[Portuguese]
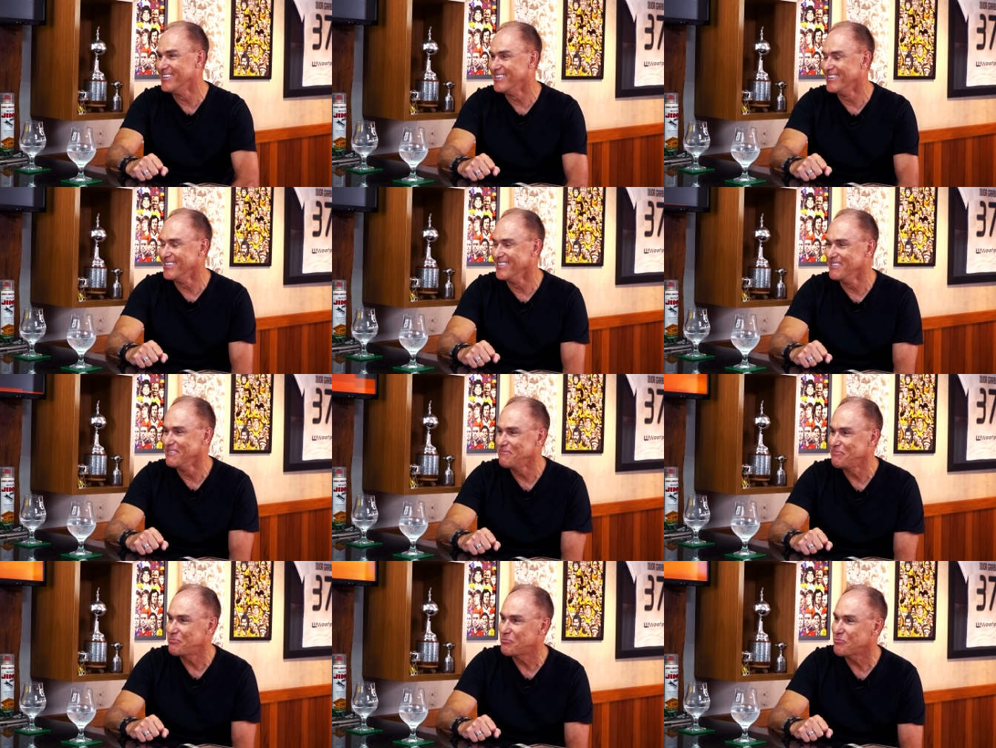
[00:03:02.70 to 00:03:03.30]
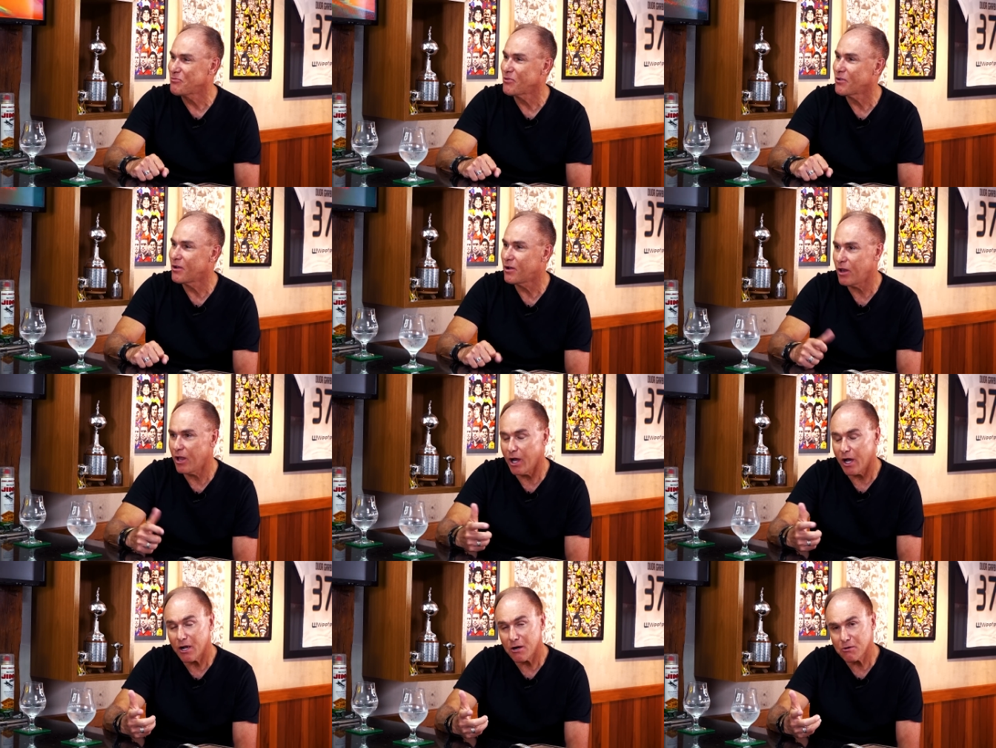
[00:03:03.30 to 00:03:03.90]
Tá brincando.
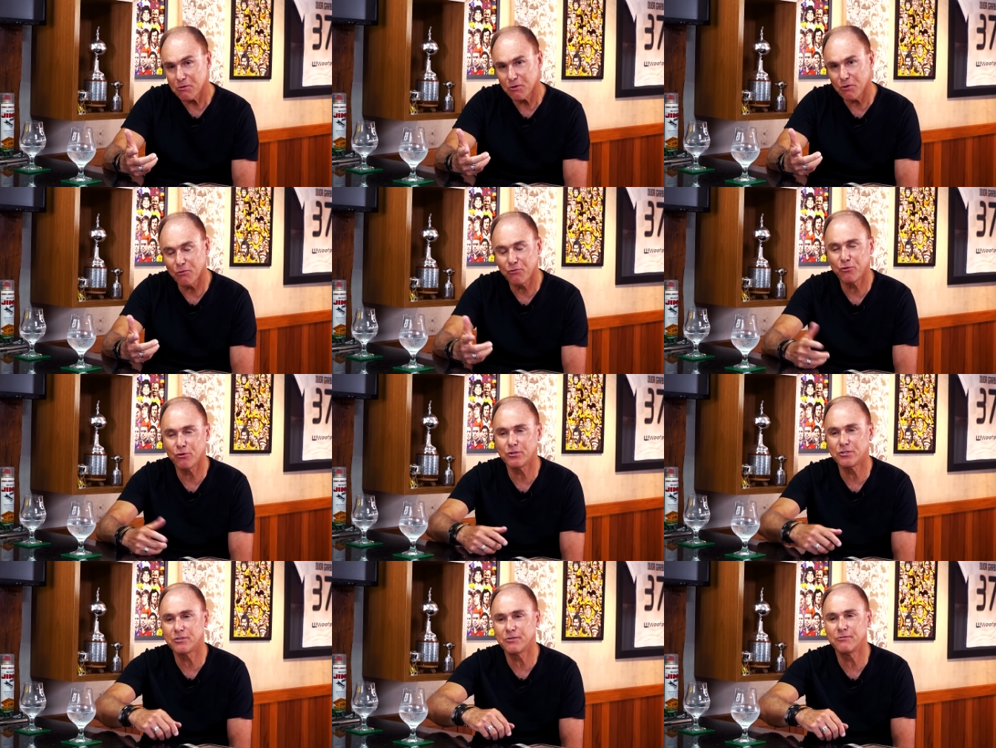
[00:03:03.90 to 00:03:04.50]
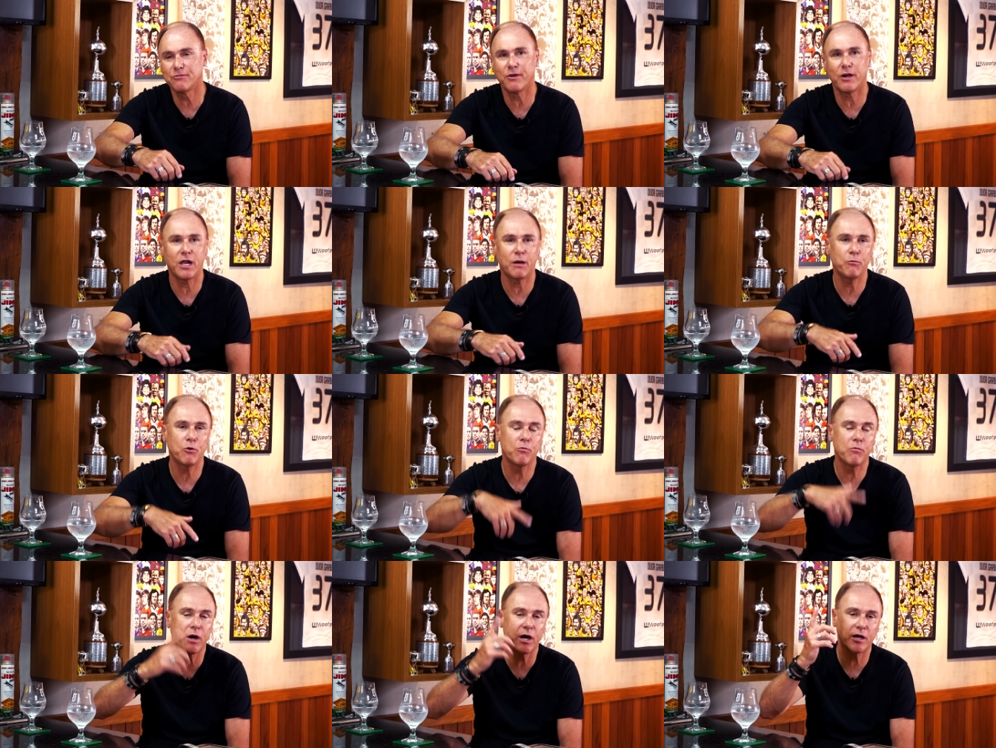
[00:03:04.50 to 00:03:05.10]
Claro que eu fosse falar
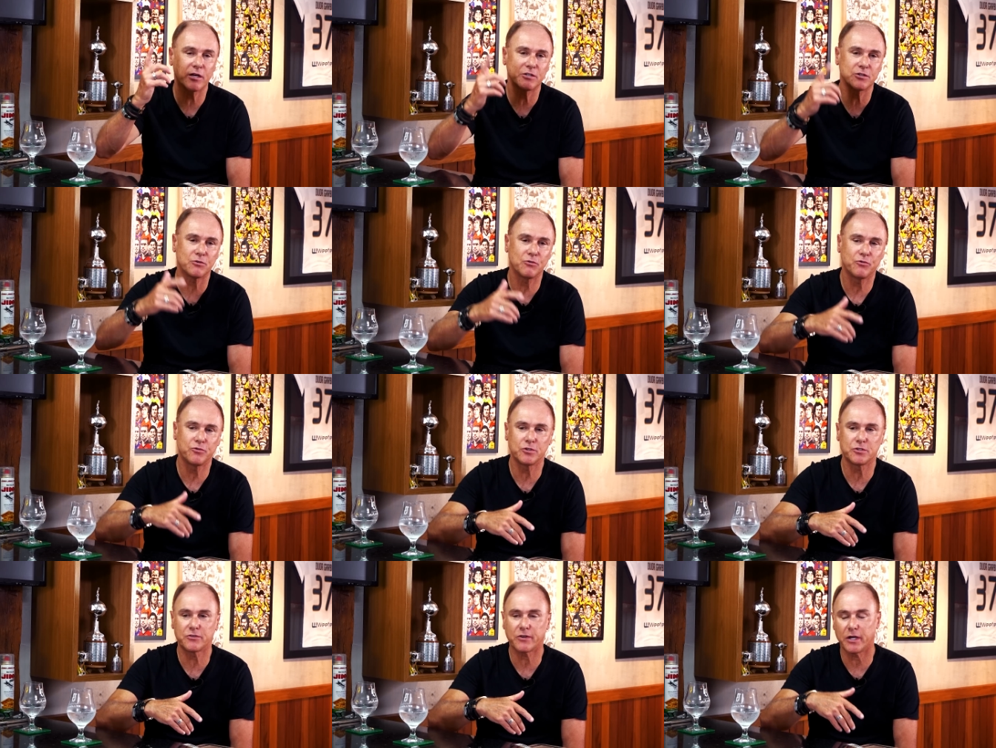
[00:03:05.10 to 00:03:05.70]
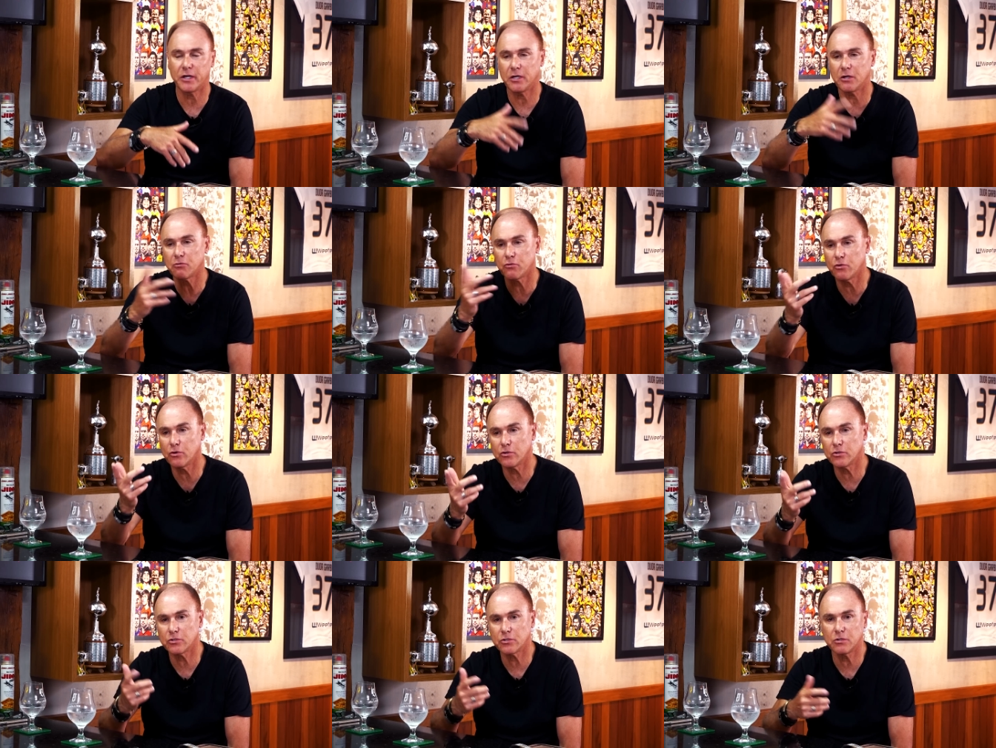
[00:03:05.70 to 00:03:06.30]
bobagem, que eu fosse ficar
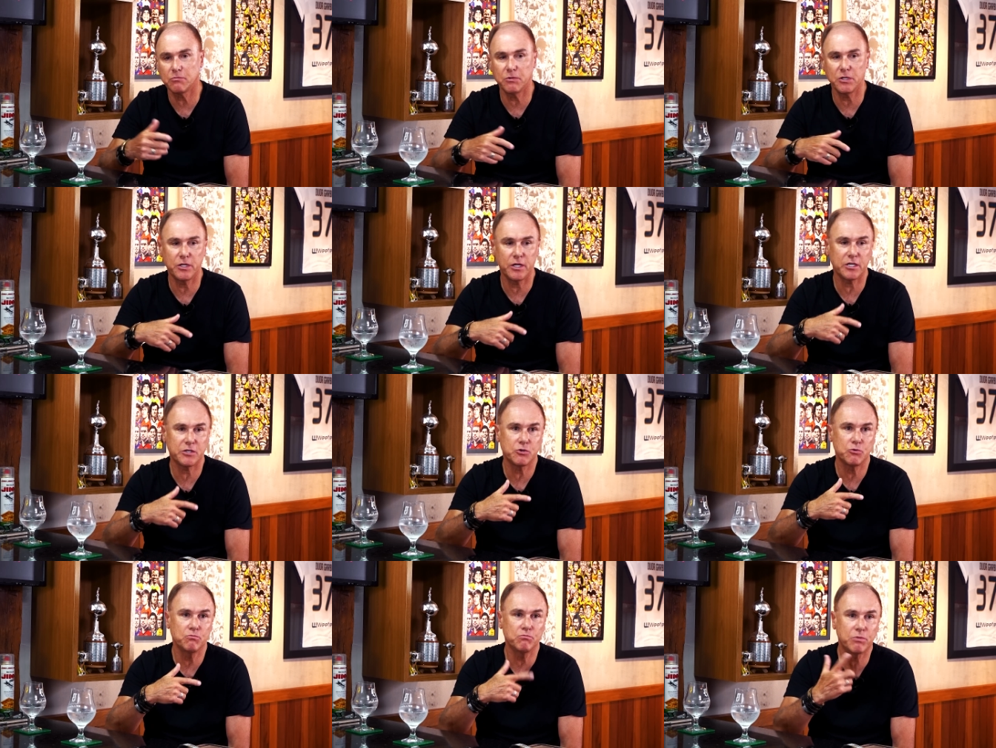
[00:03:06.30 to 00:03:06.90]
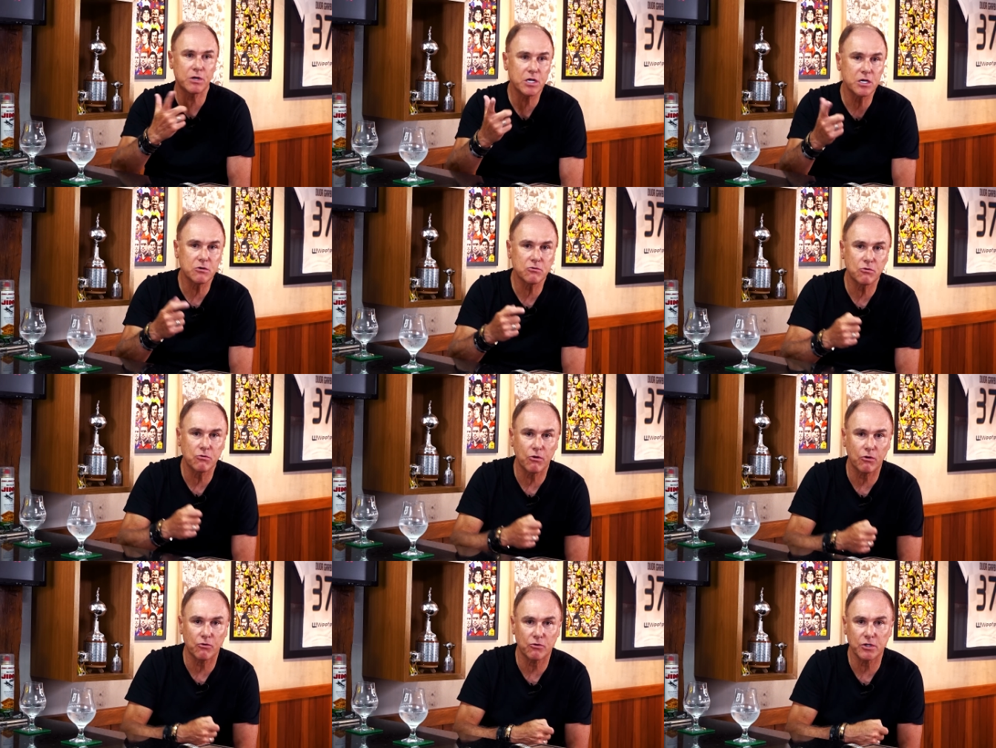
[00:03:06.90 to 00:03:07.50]
nervoso, que me desse um branco,
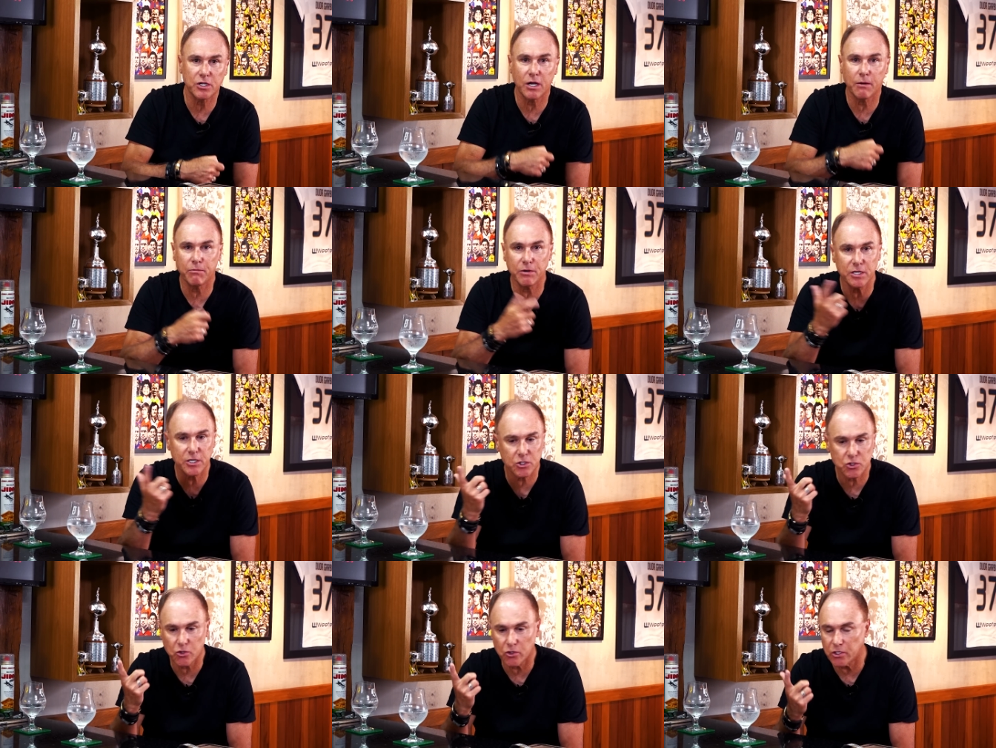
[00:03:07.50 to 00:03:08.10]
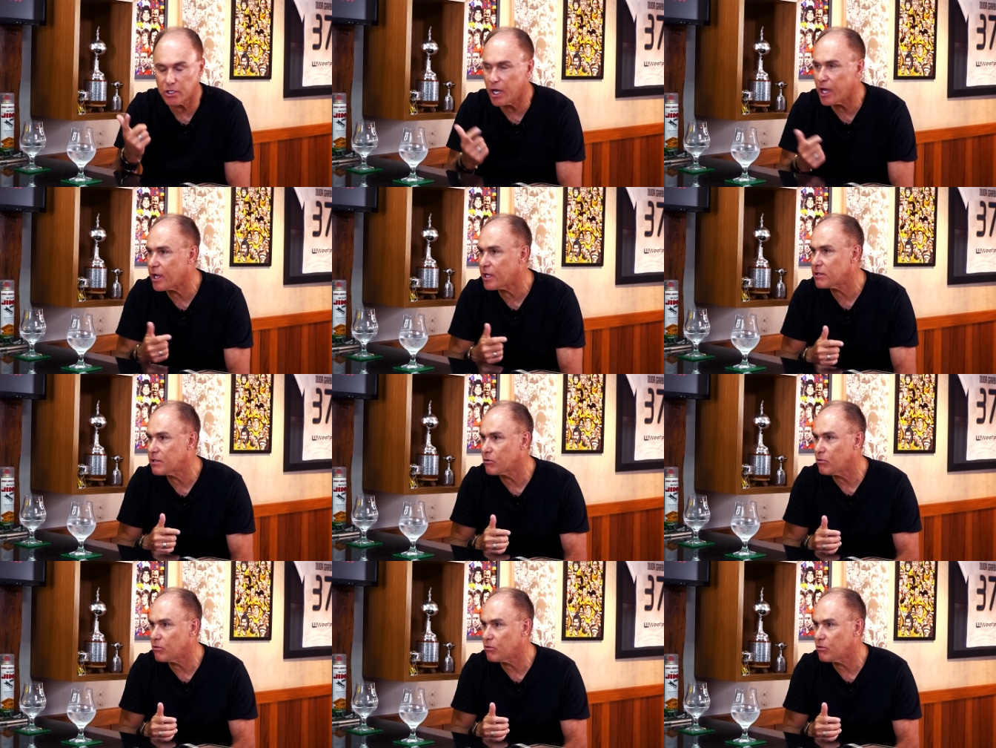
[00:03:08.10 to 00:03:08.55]
que eu não ia abrir a jornada,